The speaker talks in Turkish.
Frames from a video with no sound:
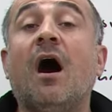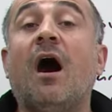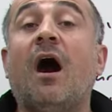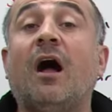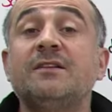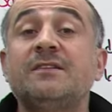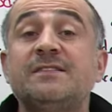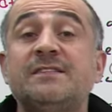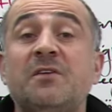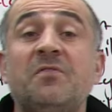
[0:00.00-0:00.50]

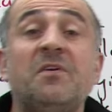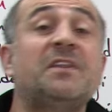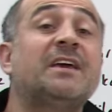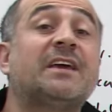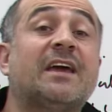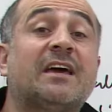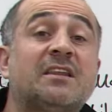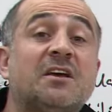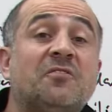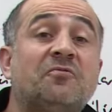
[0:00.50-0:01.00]
Alt
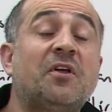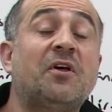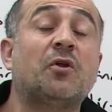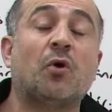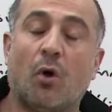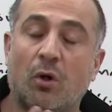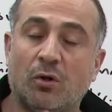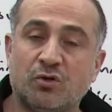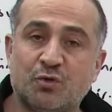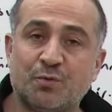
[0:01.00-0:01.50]
seviyedeki hedefleri
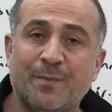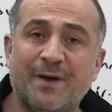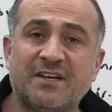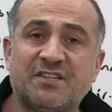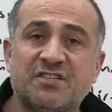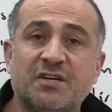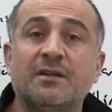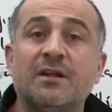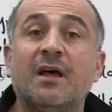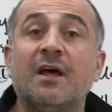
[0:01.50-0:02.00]
ölçmek
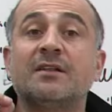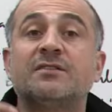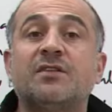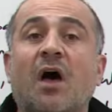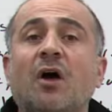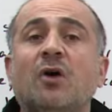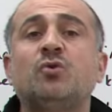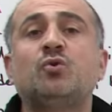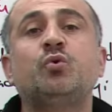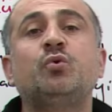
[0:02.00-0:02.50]
için
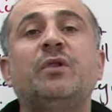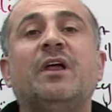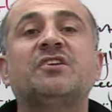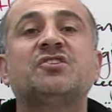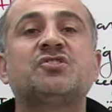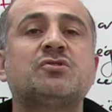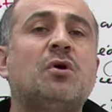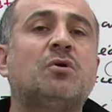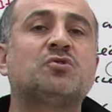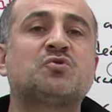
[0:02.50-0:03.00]
daha
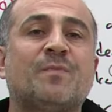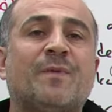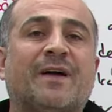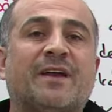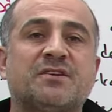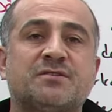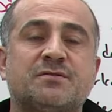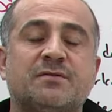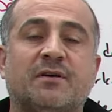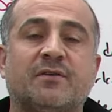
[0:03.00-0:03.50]
kullanışlı ölçme
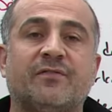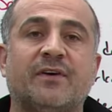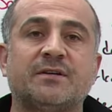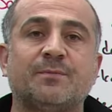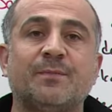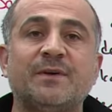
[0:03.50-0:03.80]
araçları var.